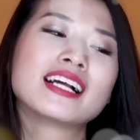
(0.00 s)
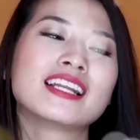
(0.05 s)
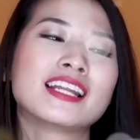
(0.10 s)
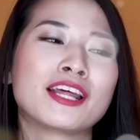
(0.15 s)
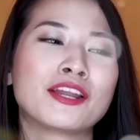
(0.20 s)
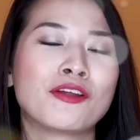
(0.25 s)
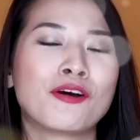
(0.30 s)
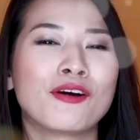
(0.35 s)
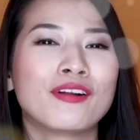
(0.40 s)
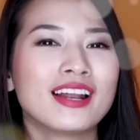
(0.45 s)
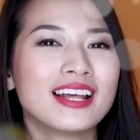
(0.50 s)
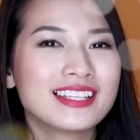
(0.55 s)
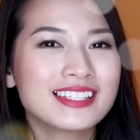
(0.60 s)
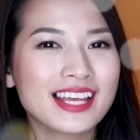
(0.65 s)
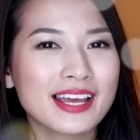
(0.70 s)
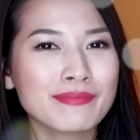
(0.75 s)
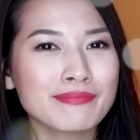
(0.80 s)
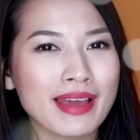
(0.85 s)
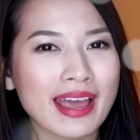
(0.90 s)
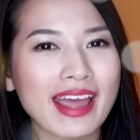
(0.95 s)
là nó là
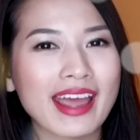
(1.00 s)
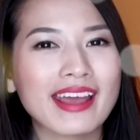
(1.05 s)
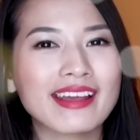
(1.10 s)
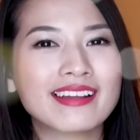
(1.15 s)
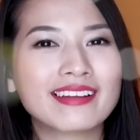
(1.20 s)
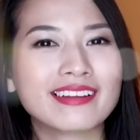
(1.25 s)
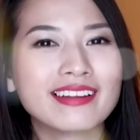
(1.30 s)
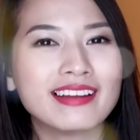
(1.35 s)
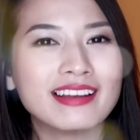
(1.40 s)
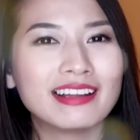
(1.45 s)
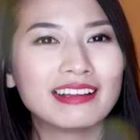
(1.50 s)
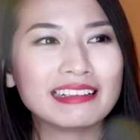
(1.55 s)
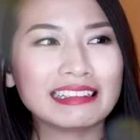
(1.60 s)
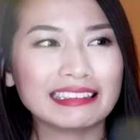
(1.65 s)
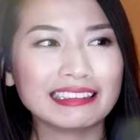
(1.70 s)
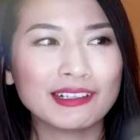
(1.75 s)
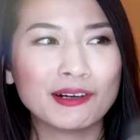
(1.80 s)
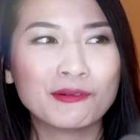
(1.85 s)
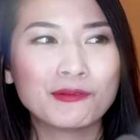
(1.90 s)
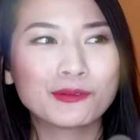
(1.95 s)
sai bé Thế nên
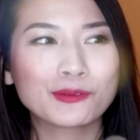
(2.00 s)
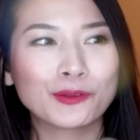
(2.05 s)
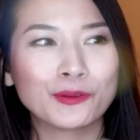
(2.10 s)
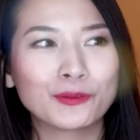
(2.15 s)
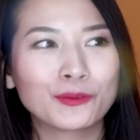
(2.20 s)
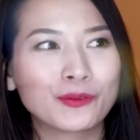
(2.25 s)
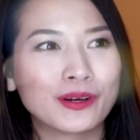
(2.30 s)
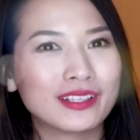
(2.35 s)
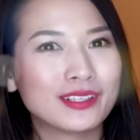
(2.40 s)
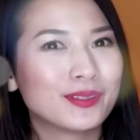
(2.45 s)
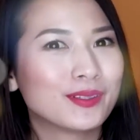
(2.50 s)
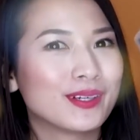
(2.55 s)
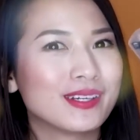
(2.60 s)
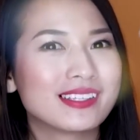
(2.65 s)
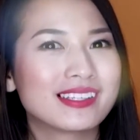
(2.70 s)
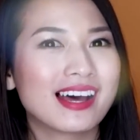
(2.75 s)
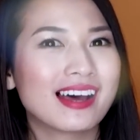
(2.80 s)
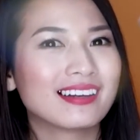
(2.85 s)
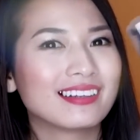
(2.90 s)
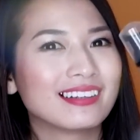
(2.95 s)
là không tốn quá nhiều
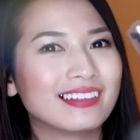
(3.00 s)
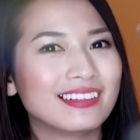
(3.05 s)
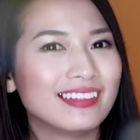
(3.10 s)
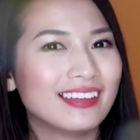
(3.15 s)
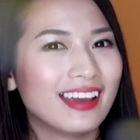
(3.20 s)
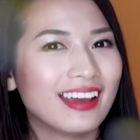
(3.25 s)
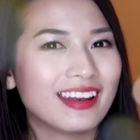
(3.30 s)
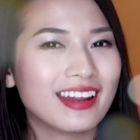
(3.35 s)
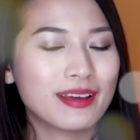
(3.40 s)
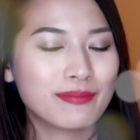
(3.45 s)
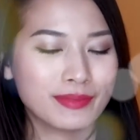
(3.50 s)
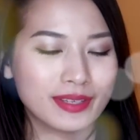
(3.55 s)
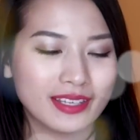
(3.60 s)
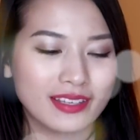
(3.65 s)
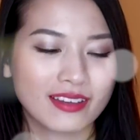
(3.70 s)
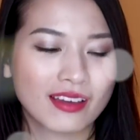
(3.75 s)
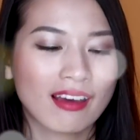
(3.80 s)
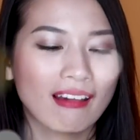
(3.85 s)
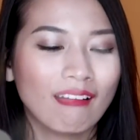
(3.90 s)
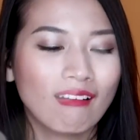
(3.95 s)
thời gian để đi hết em
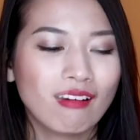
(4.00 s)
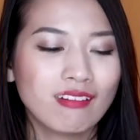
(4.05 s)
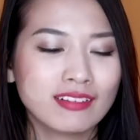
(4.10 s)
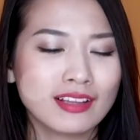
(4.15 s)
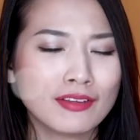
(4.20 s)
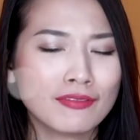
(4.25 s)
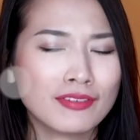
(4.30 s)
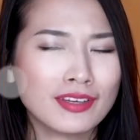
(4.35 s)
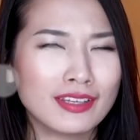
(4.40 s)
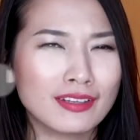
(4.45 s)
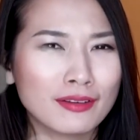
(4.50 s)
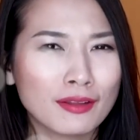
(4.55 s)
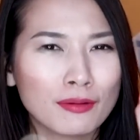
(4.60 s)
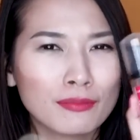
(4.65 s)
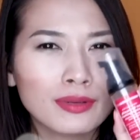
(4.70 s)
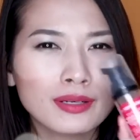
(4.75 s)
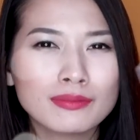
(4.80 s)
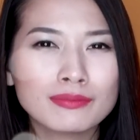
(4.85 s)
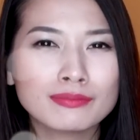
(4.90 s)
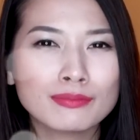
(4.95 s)
ý Bởi vì
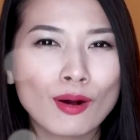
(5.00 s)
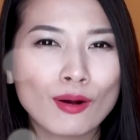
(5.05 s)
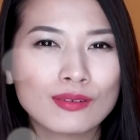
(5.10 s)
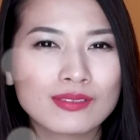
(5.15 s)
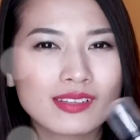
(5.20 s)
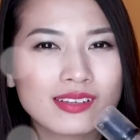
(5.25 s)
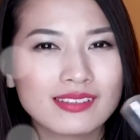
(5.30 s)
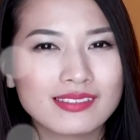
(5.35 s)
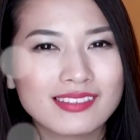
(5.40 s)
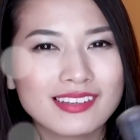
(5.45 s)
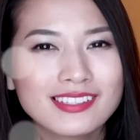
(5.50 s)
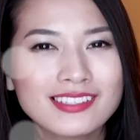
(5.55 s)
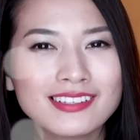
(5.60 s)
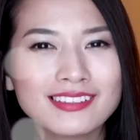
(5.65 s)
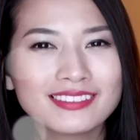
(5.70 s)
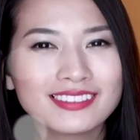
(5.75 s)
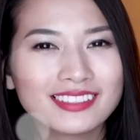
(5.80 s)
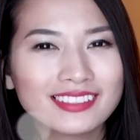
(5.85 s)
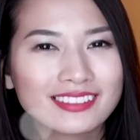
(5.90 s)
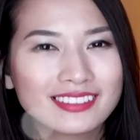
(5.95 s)
nếu mà bỏ giờ giữa
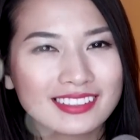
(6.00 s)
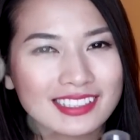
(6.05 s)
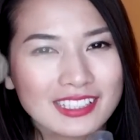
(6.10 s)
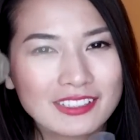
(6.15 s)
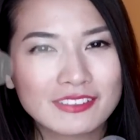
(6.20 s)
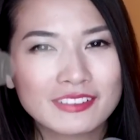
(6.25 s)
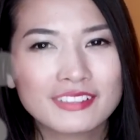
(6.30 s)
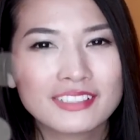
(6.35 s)
chừng thì cực kỳ